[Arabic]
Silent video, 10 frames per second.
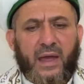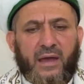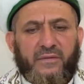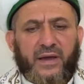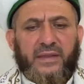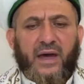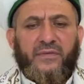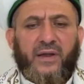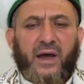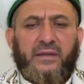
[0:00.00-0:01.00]
فإذا
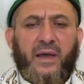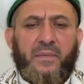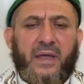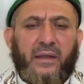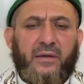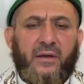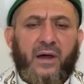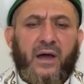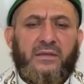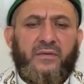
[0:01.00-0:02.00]
فرغت من
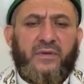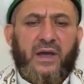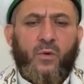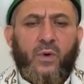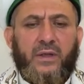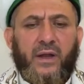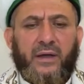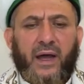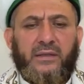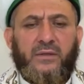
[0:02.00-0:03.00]
القراءة في أول
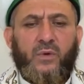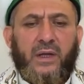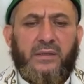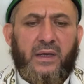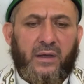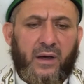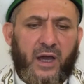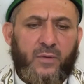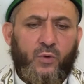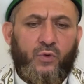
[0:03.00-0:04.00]
ركعة وأنت
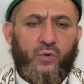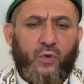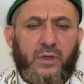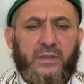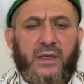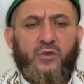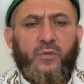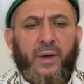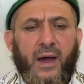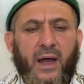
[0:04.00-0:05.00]
قائم قلت
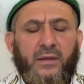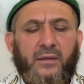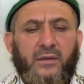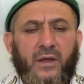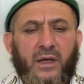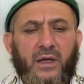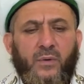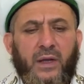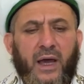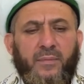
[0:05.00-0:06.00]
سبحان الله
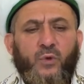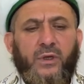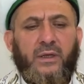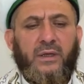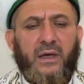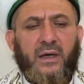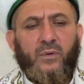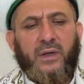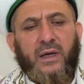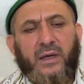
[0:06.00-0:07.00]
والحمد لله
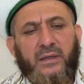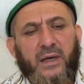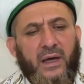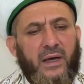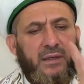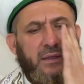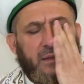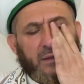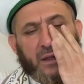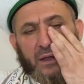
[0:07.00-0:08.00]
ولا إله إلا
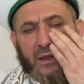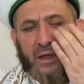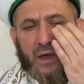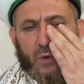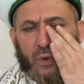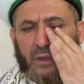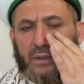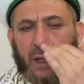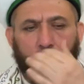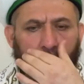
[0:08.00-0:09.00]
الله
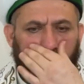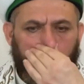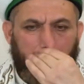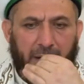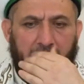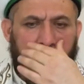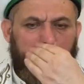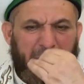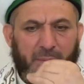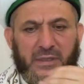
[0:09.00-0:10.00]
والله أكبر
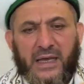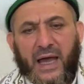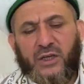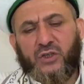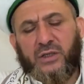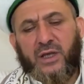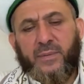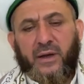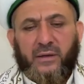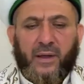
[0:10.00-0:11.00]
خمس عشرة
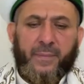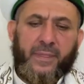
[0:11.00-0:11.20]
مرة